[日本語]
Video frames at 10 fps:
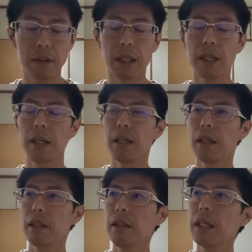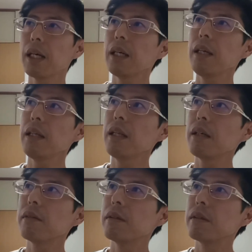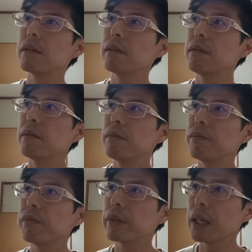えー、2回ダウン、うん、